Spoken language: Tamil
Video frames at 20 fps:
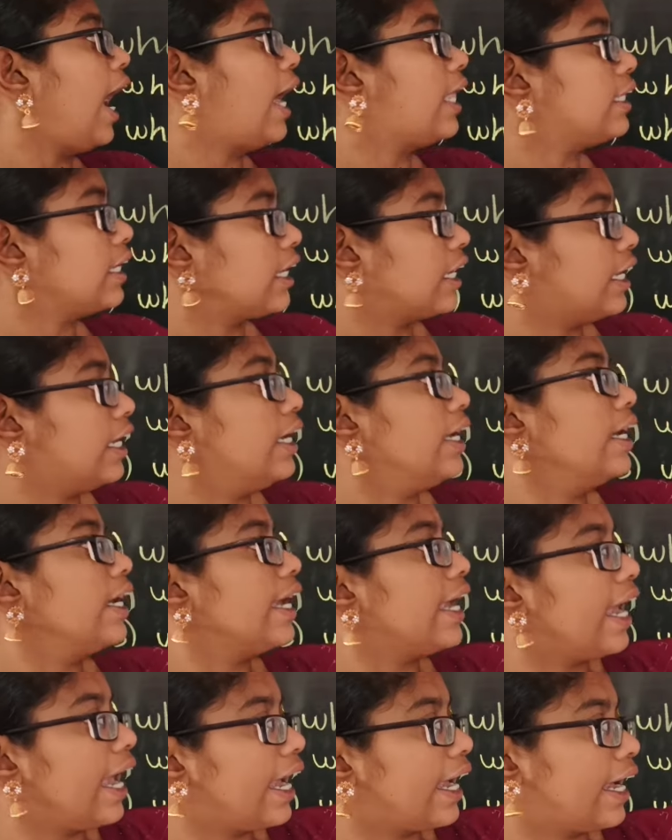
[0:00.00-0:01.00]
அதுக்கு
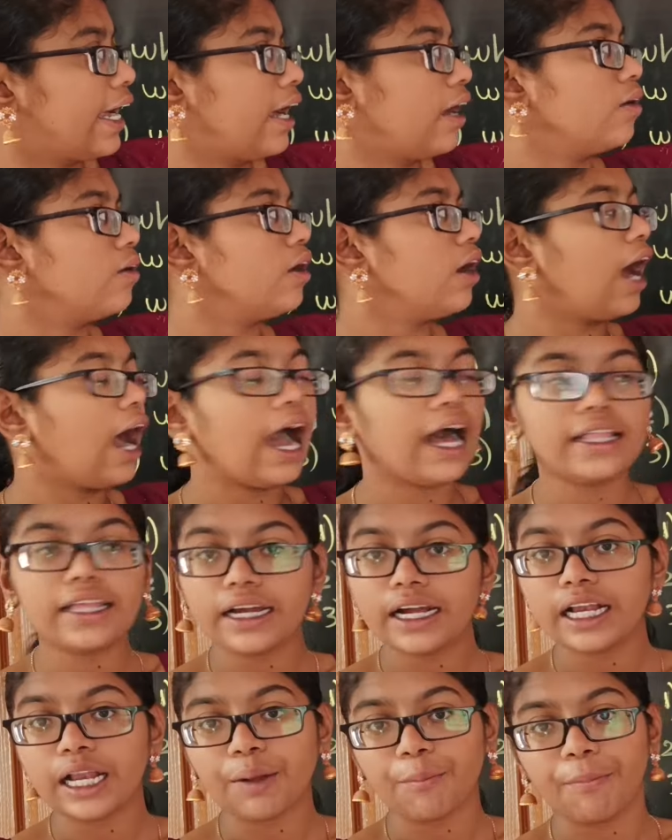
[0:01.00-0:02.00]
எங்கே
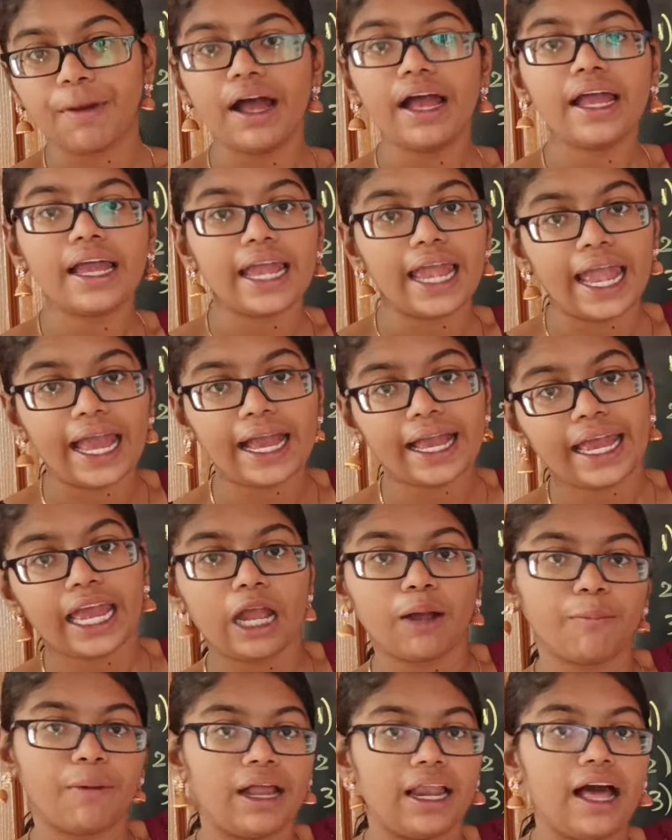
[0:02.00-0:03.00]
அதுக்கு நம்ம எங்கே
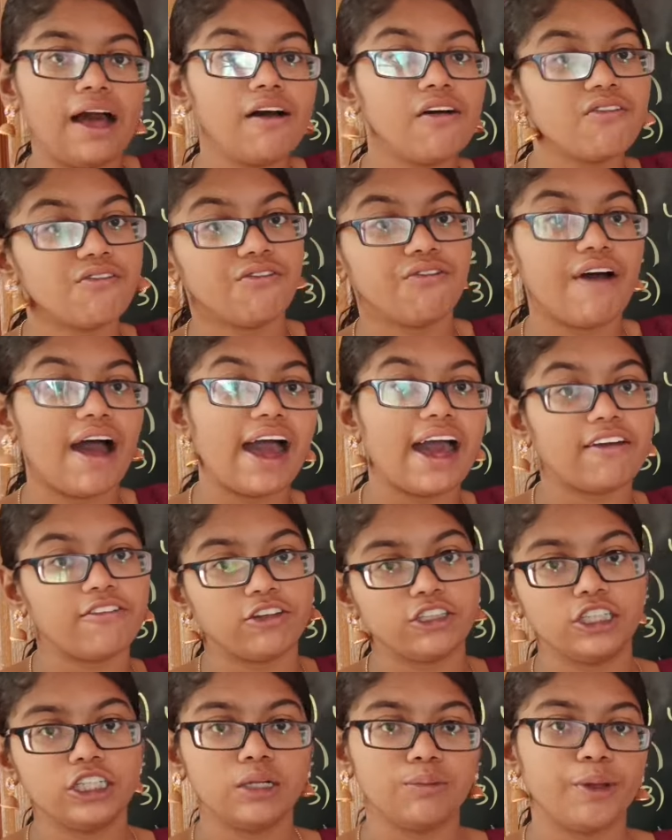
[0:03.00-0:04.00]
பதிலாக வேர்
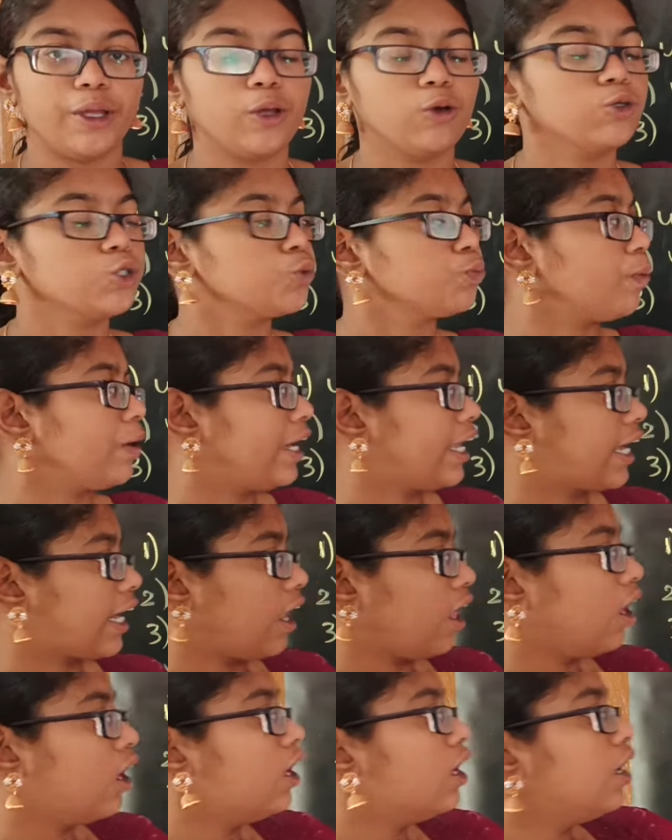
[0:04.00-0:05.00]
வந்து நம்ம யூஸ்
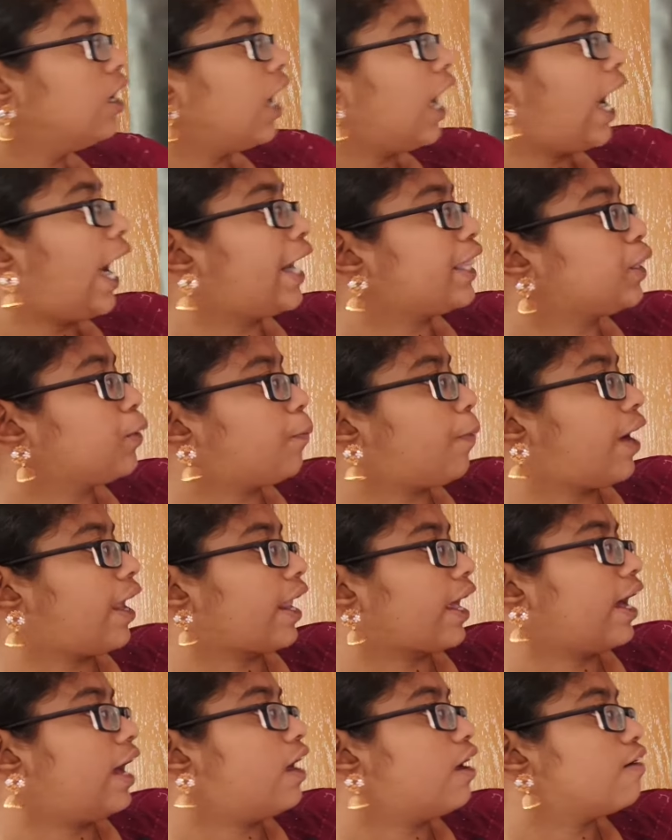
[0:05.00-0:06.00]
பண்ணிக்கலாம் அடுத்து
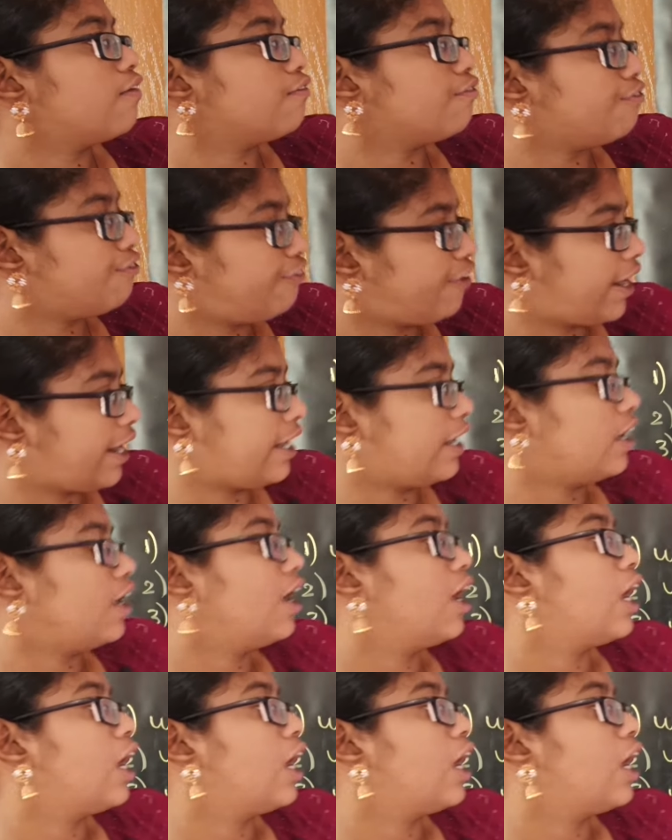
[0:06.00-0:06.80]
பாருங்கள் வென்